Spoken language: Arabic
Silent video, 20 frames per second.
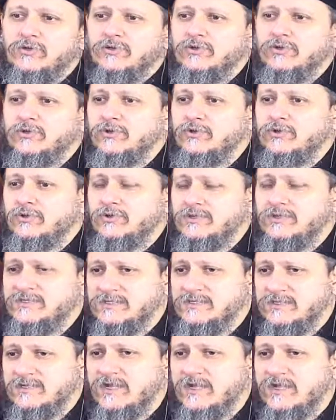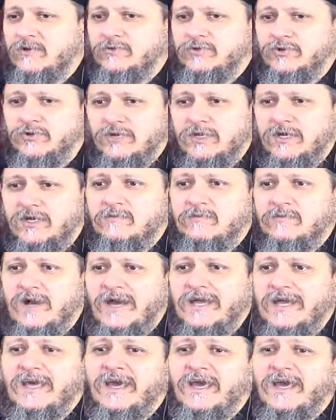يحسن أو ينعم
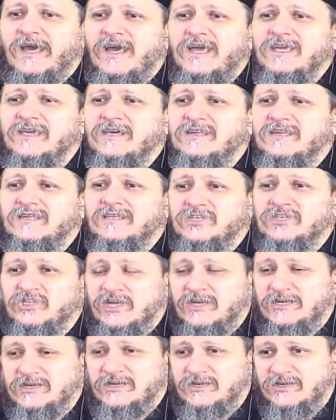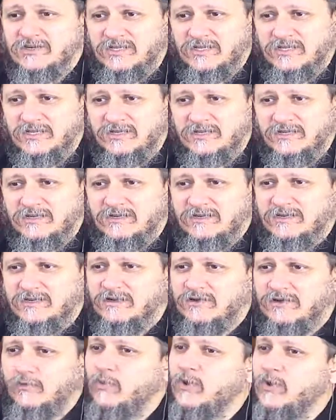على غير الشاكرين
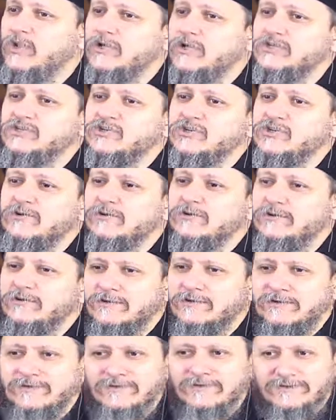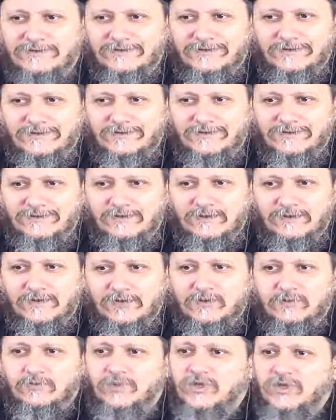والأشرار
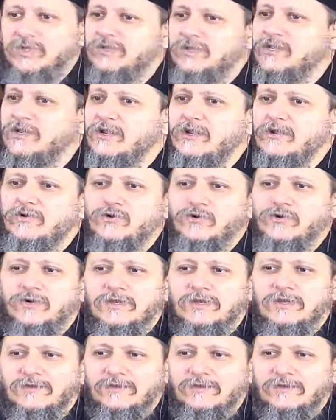بيدي للكل